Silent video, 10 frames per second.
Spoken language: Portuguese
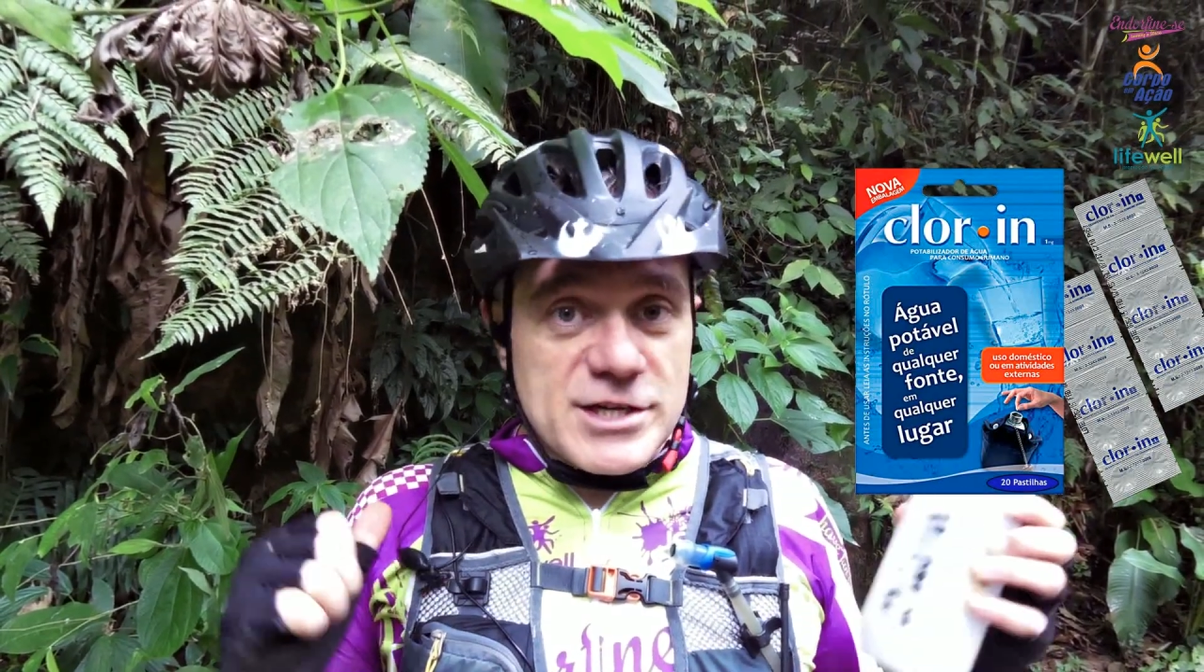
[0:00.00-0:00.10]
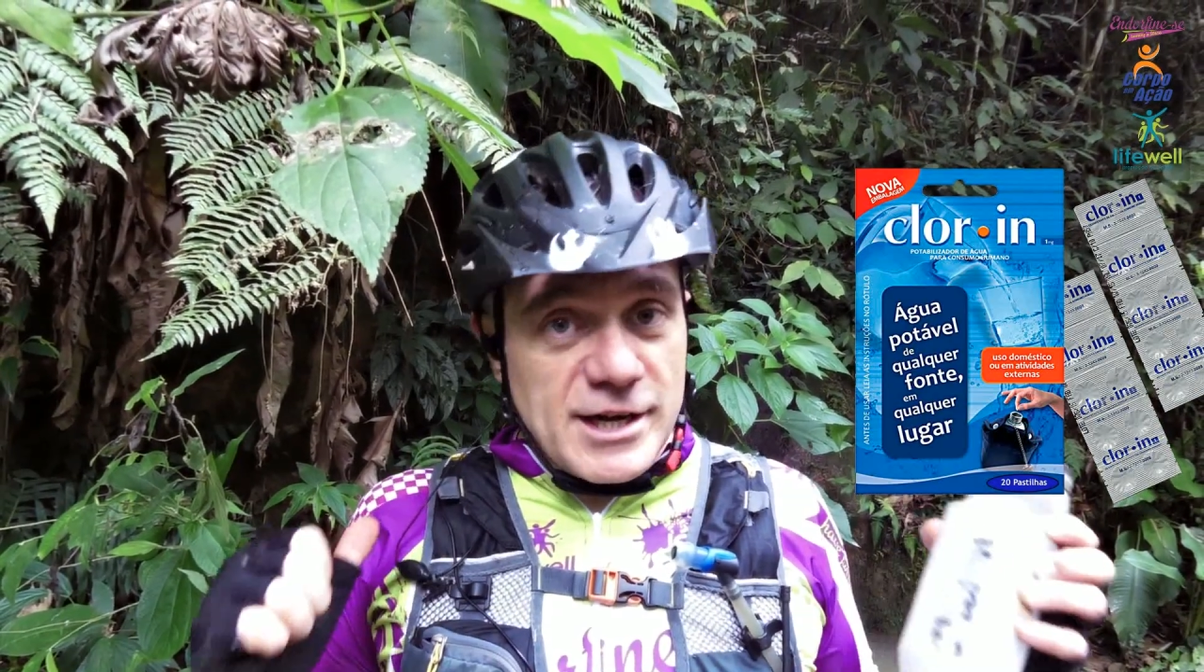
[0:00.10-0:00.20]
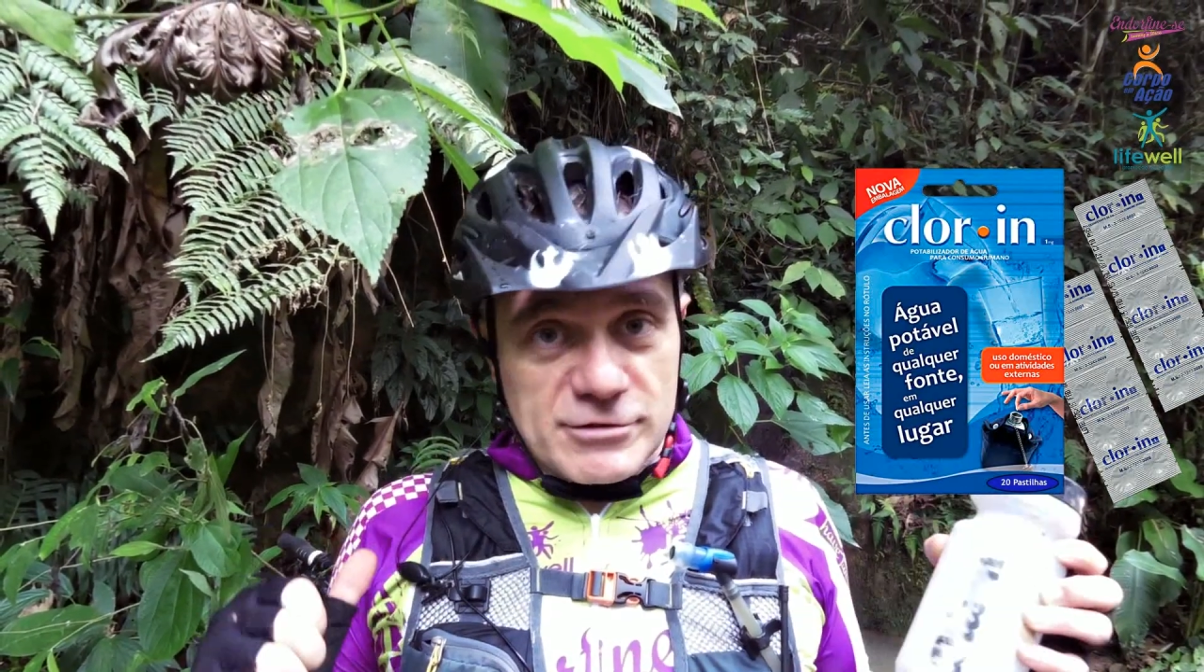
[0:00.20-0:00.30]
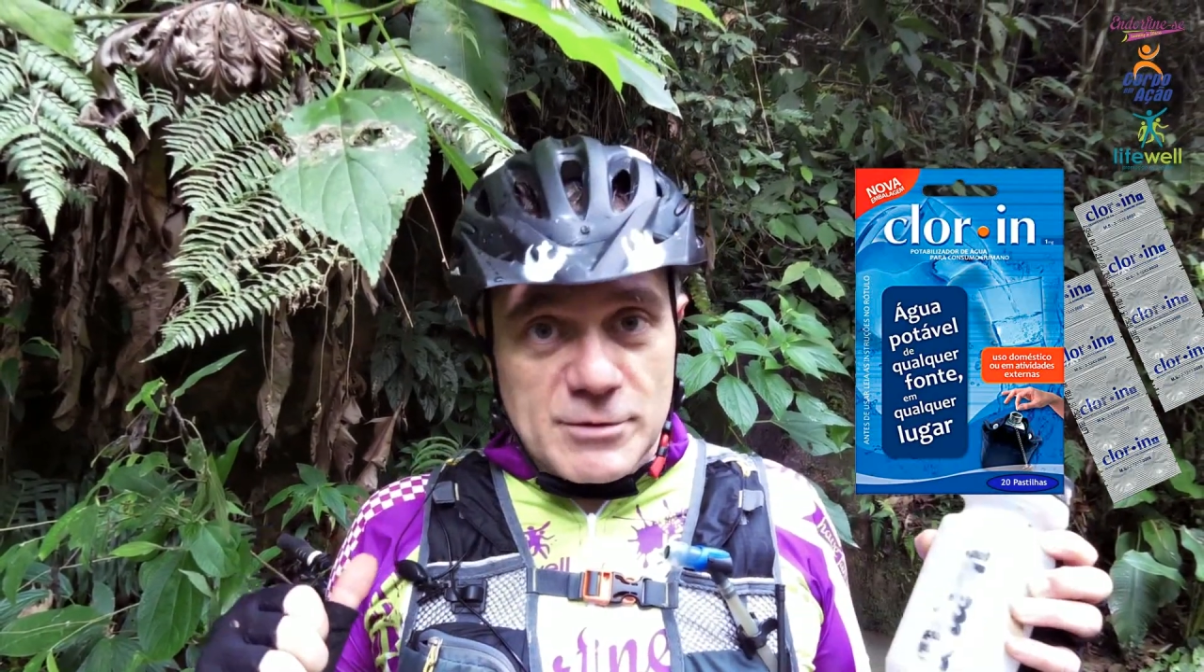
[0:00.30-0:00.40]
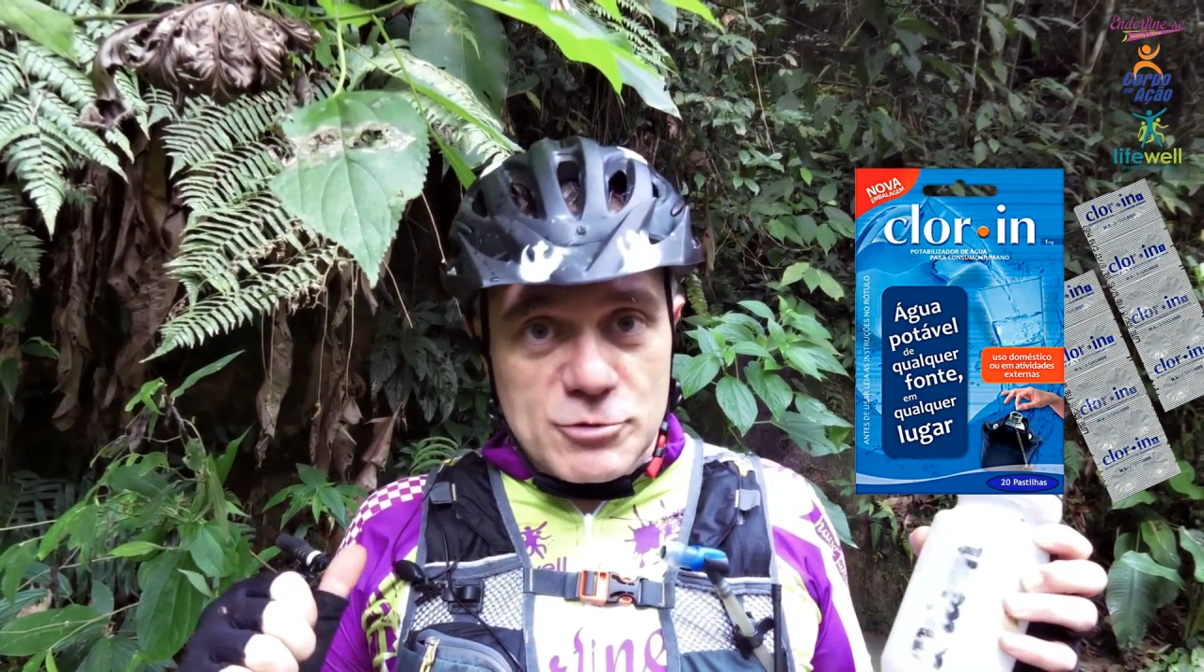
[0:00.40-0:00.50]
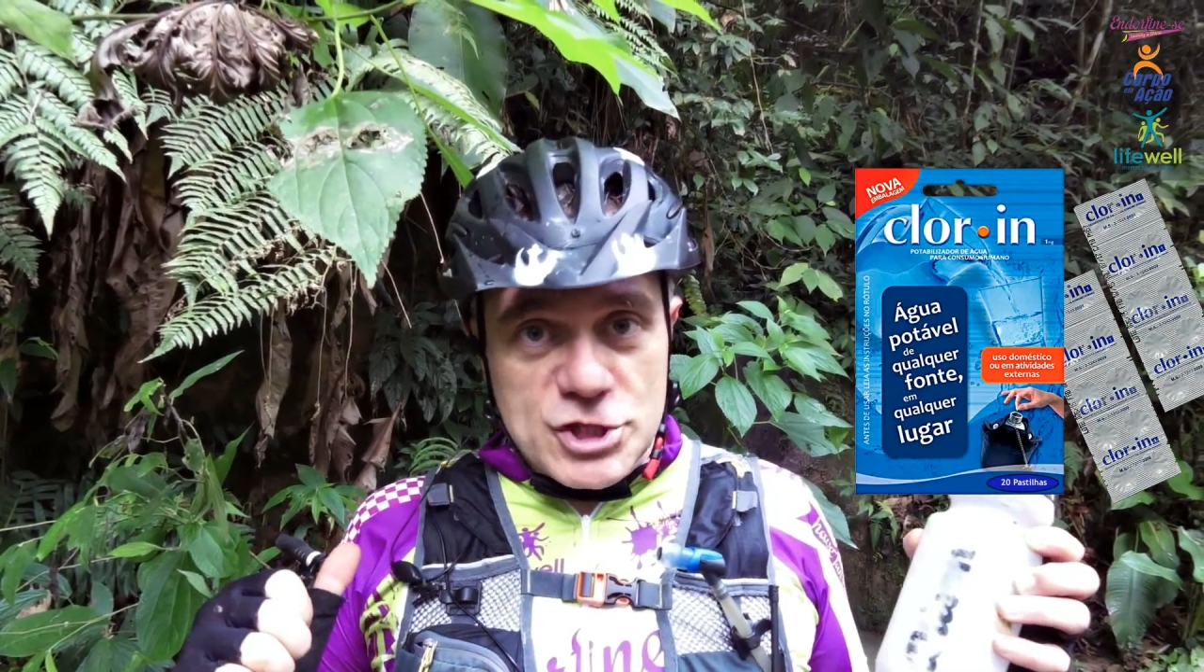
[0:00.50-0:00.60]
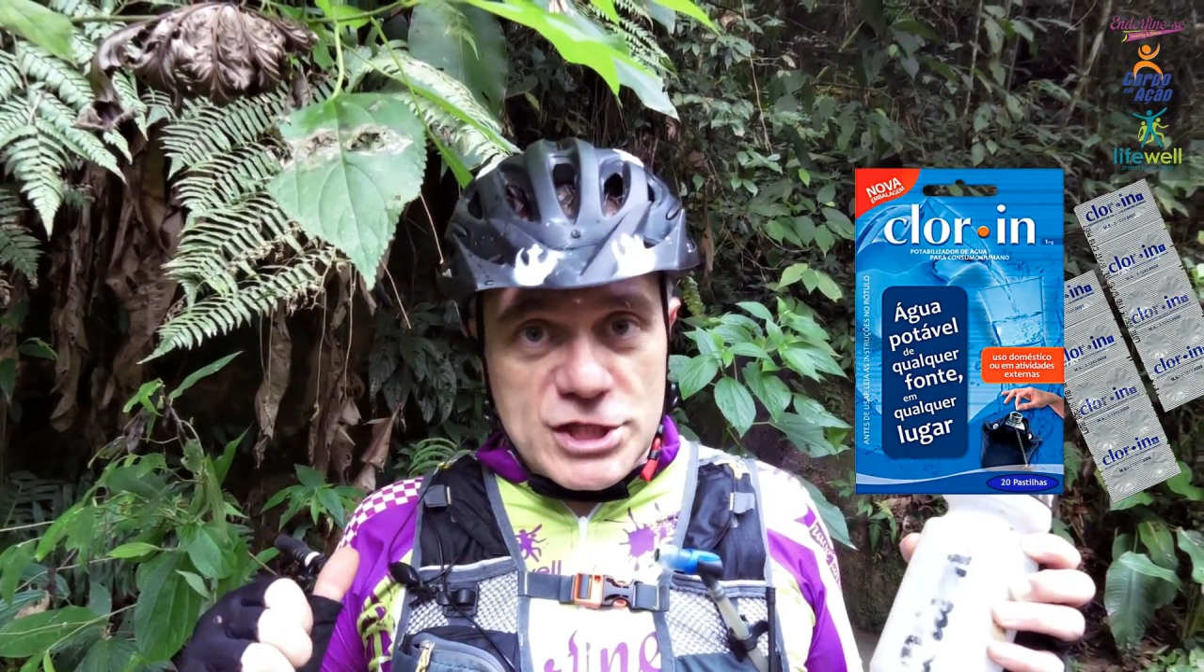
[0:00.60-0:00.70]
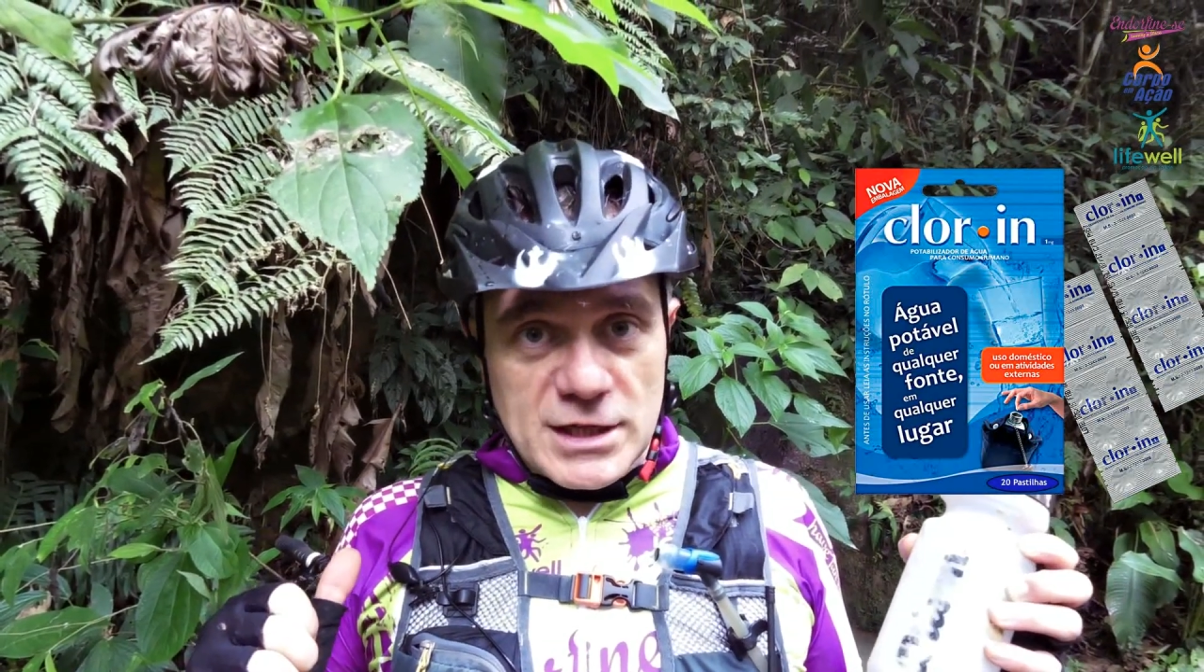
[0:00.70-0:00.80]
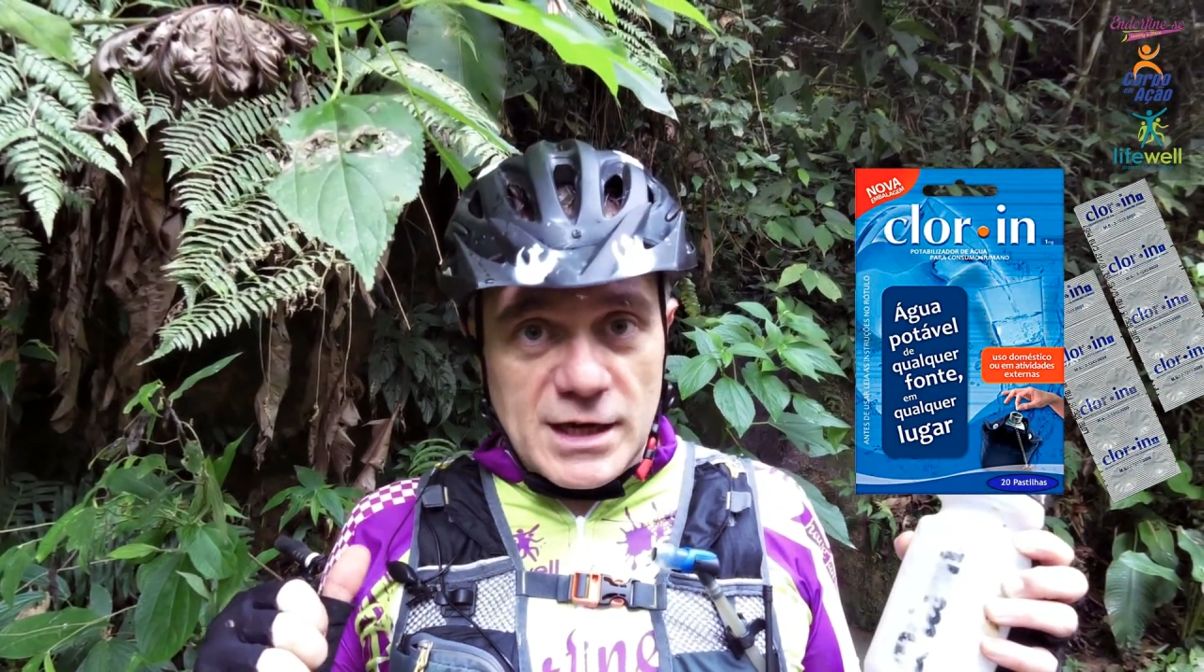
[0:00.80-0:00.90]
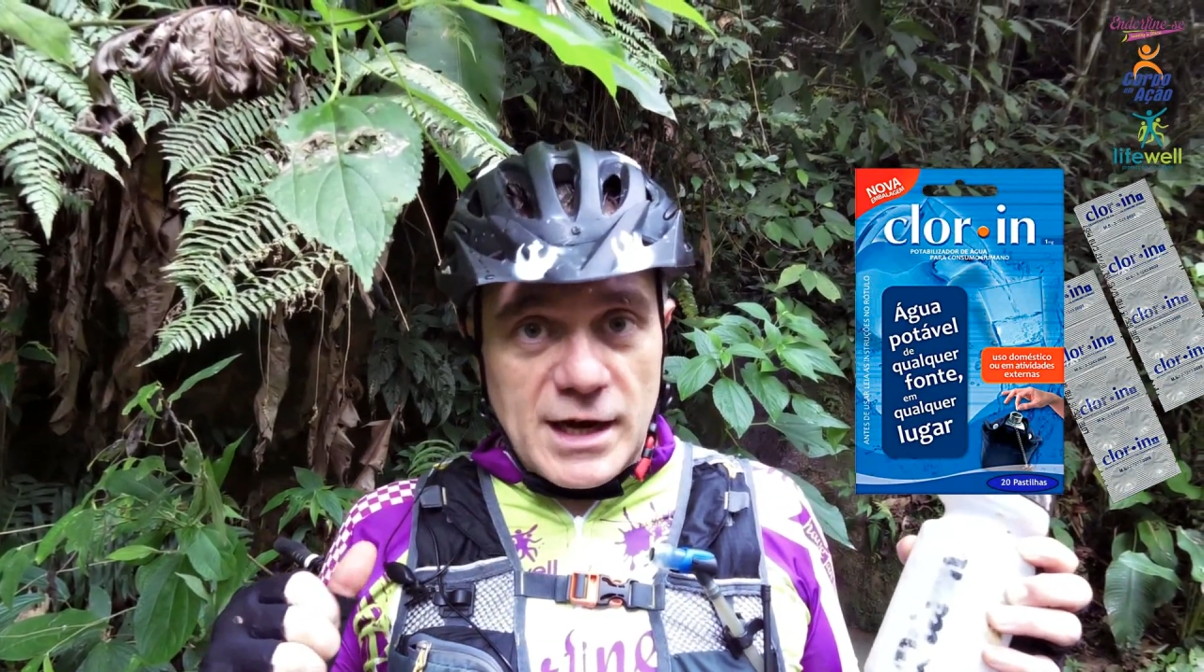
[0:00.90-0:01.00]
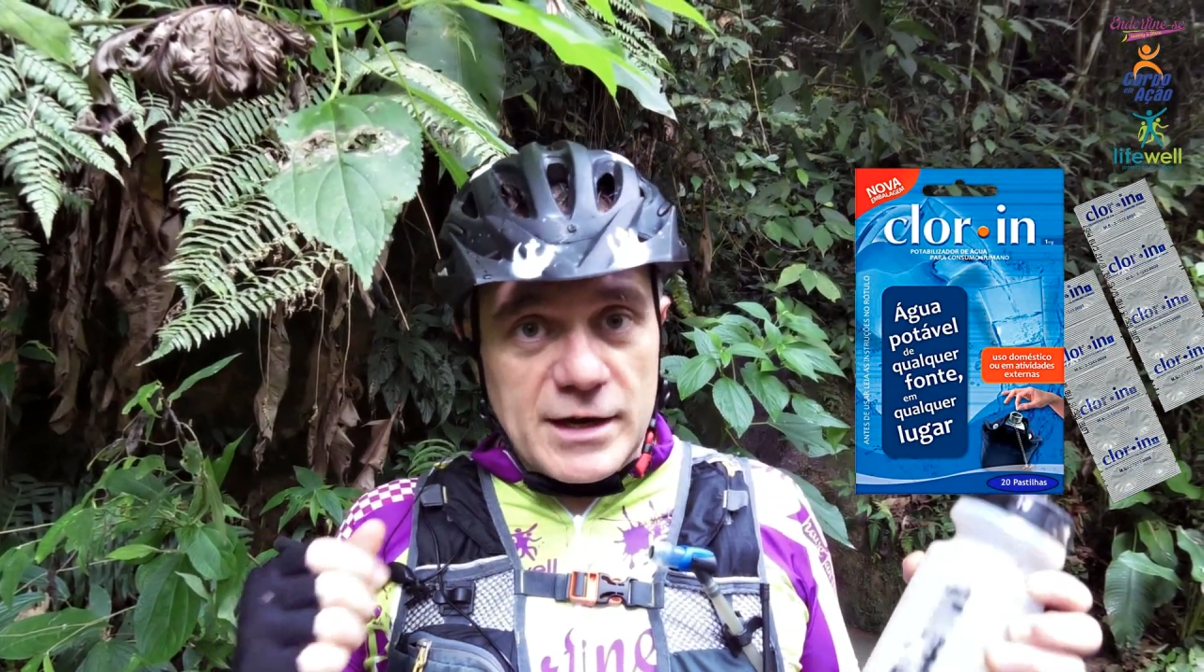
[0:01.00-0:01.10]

direto na mochila,